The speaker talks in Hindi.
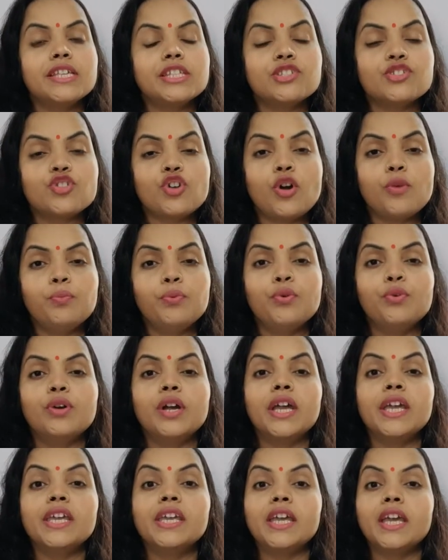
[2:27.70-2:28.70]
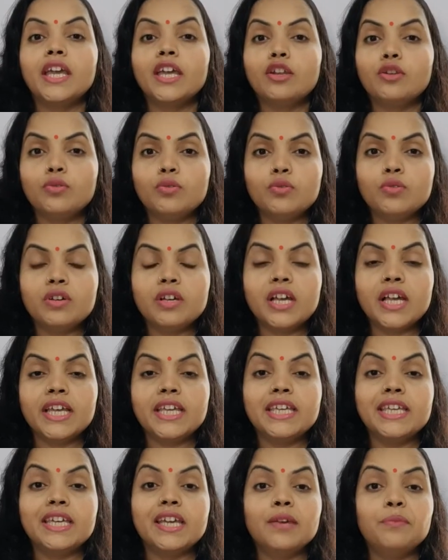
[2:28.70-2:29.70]
स्टॉप हो गई है रुक
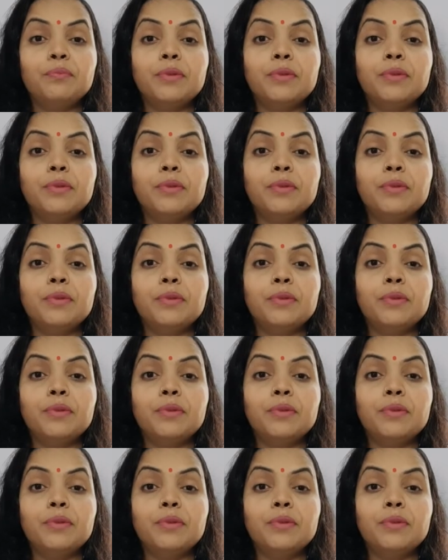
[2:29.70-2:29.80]
गई है